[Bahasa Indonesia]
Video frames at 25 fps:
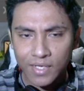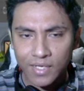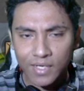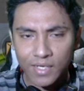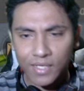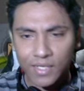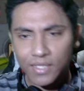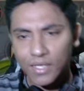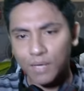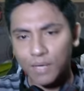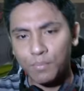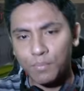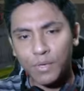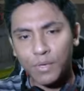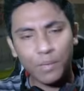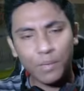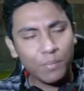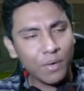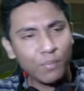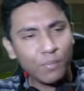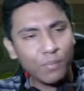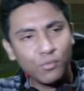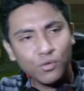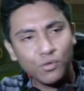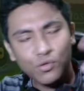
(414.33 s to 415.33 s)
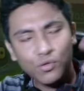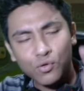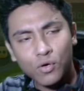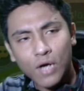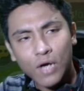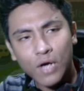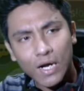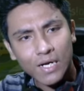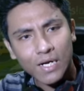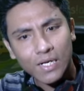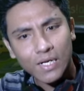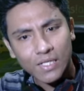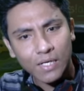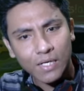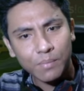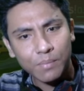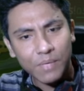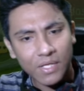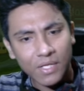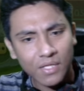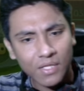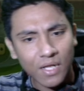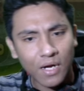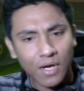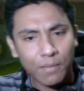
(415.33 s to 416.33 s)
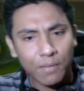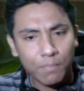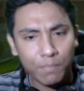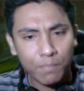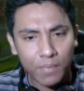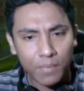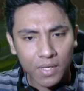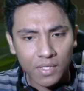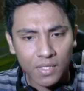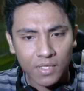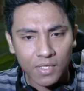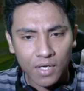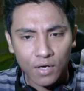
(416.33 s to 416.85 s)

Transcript: kita memang butuh karakter bintang 4 yang